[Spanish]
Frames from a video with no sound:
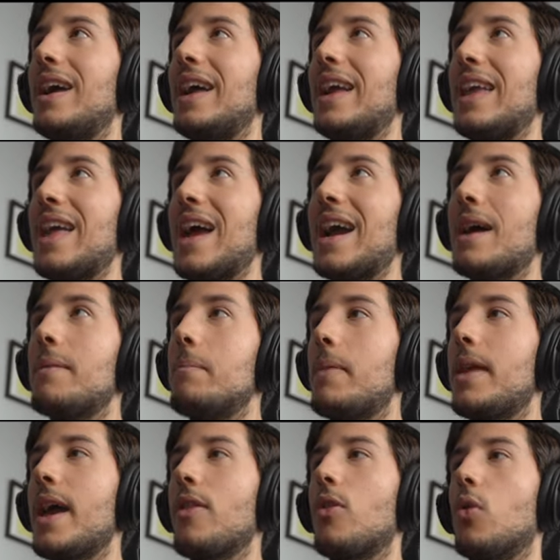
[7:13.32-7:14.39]
y ha
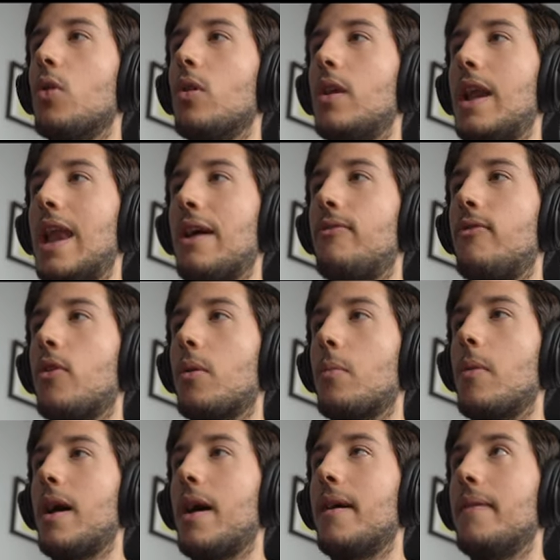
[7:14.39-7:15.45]
cambiado la
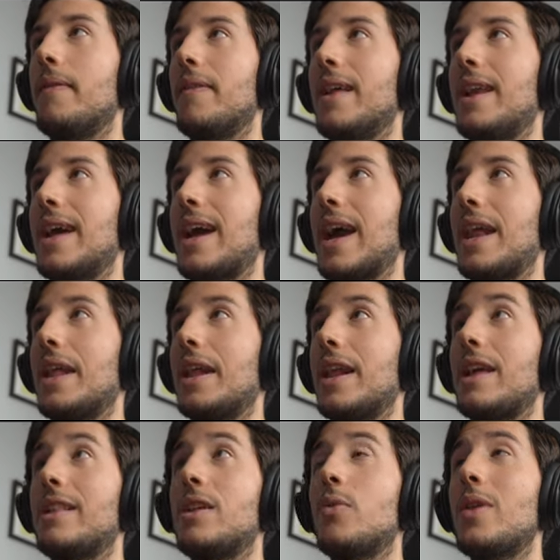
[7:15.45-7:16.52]
forma del escáner.
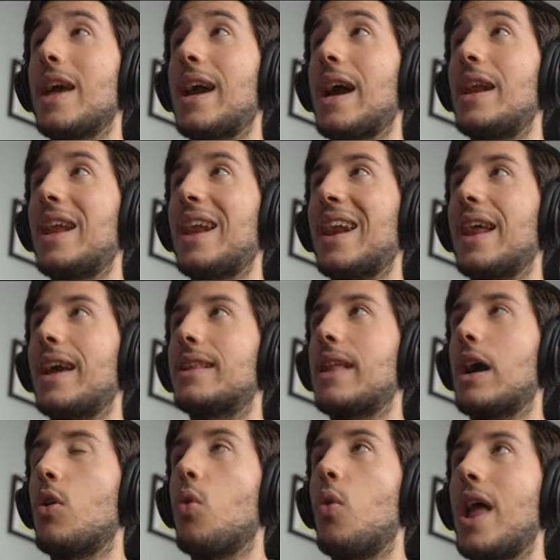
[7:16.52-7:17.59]
Eh, tiene un escáner
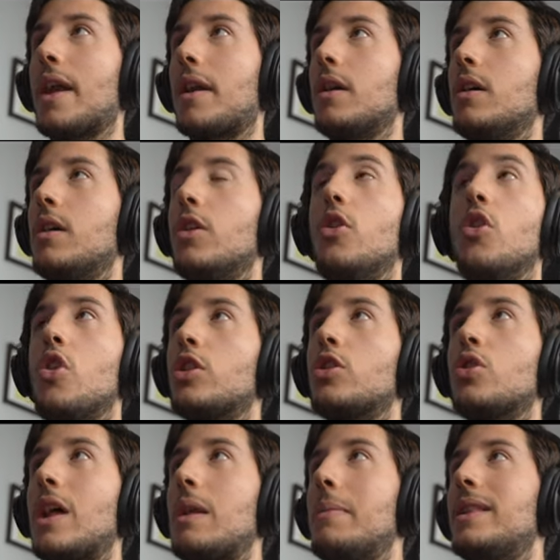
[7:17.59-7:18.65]
rectangular, no es
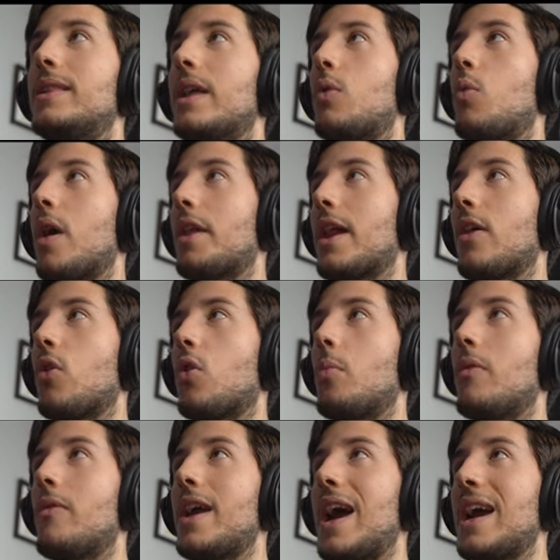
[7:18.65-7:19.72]
totalmente cuadrado. Como
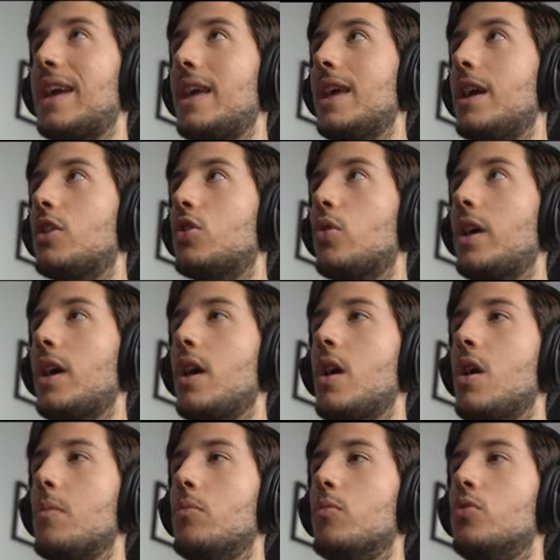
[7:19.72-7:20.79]
veis aquí esto es
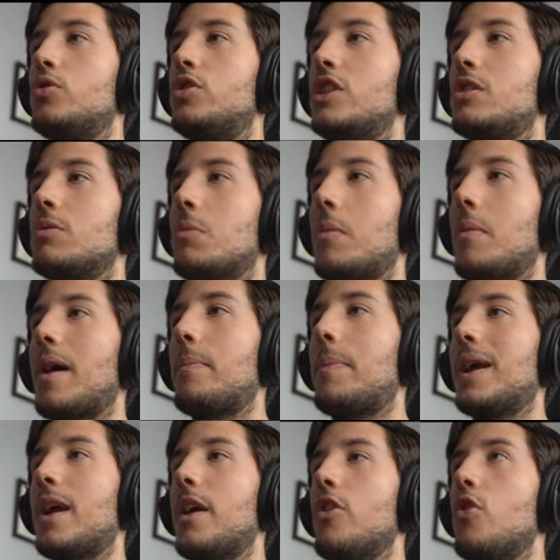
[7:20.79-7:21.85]
muchísimo más
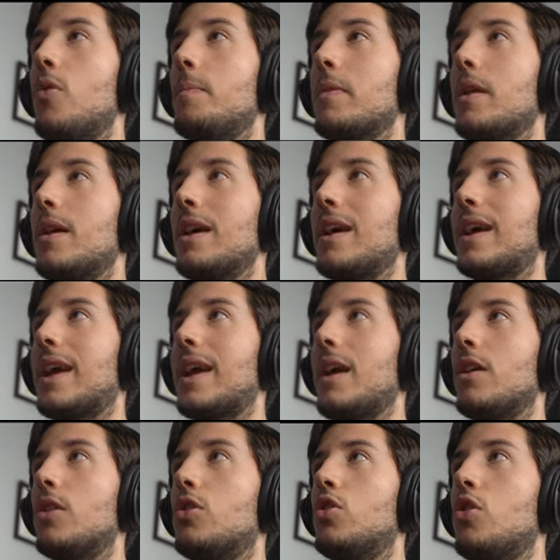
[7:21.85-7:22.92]
pequeño que
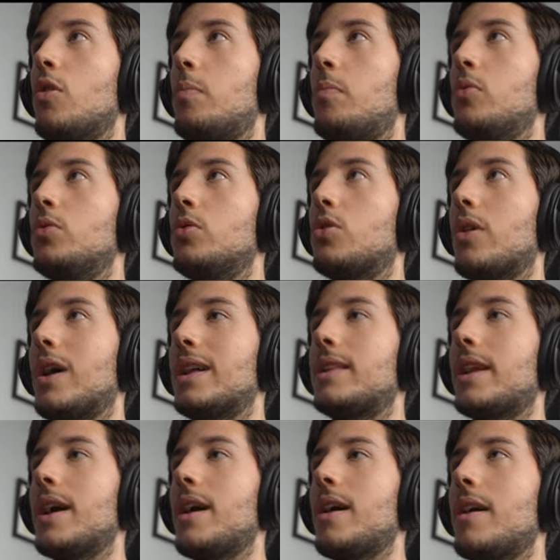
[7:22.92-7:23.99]
dos puntos
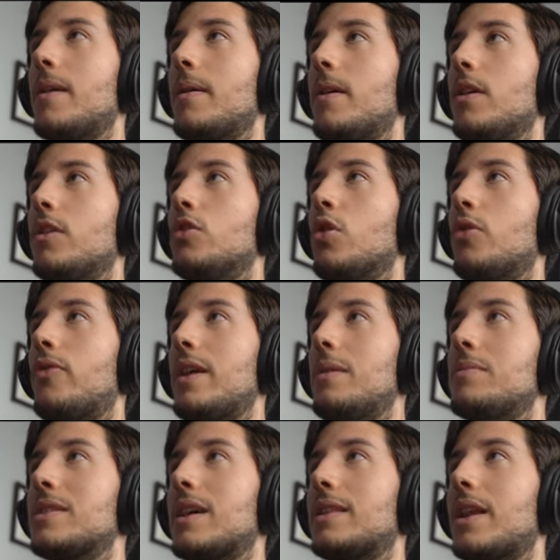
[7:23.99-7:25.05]
atrás, dos
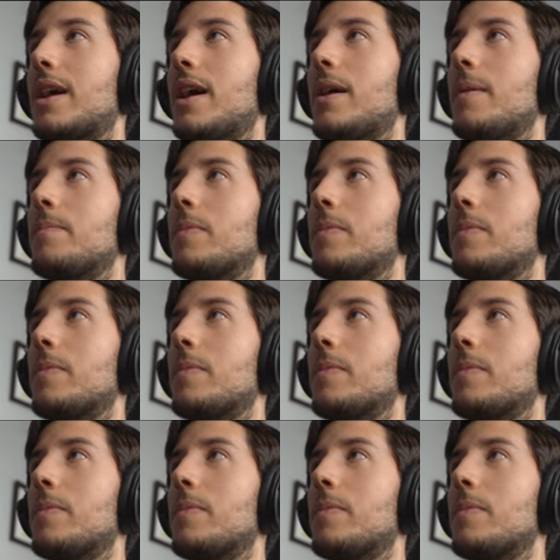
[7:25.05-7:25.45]
frames atrás